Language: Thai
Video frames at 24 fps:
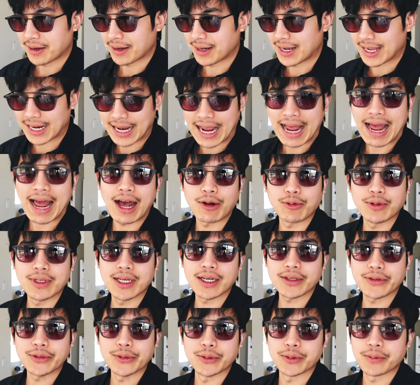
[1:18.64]
ราคาเอาเรื่
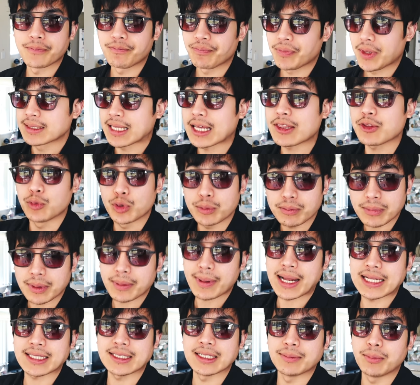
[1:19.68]
องอยู่ ถ้าสมมติมัน
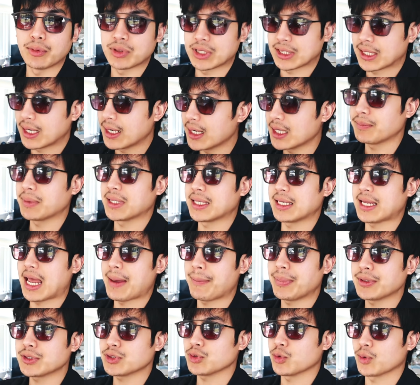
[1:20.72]
มาถึง ผมจะเริ่มเป็นเอ
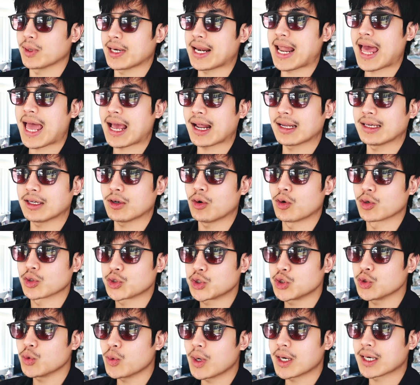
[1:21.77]
พิโซดแรกเลย ของ
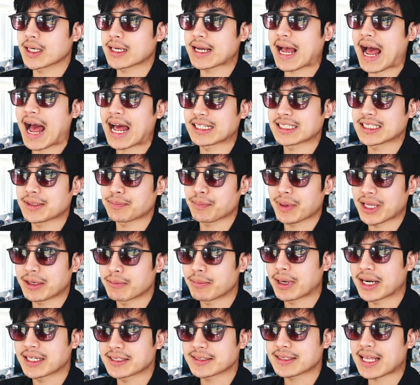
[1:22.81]
ช่วงการจะเป็น
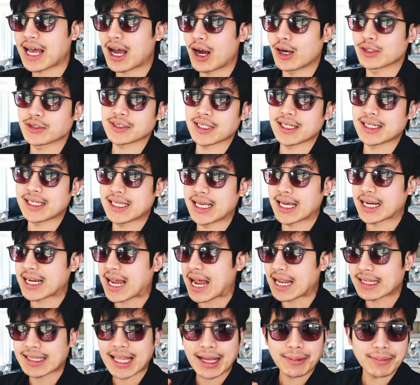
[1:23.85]
บาริสต้าออสเตรเลีย
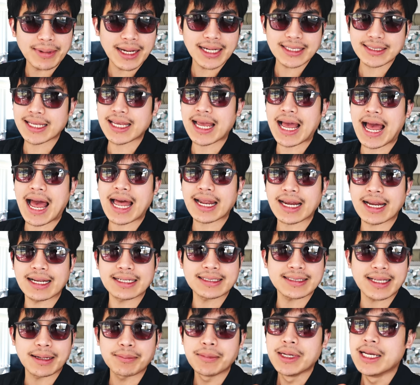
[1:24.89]
การทำลายไต้อาร์การ
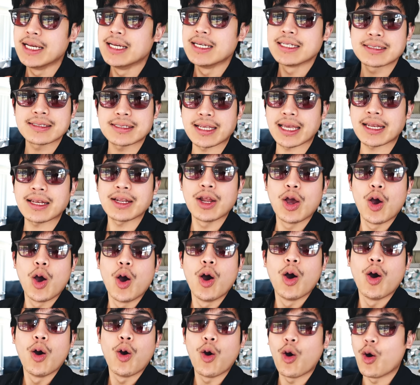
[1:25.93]
ทำเซ็ต
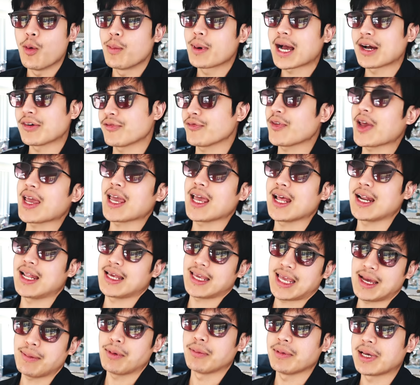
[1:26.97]
โฮมคาเฟ่อะไร
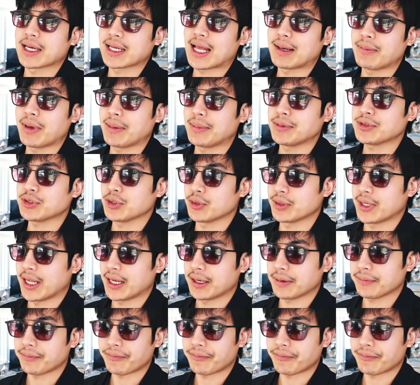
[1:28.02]
เงี้ยผมอยากจะทำเอพิโซดนั้น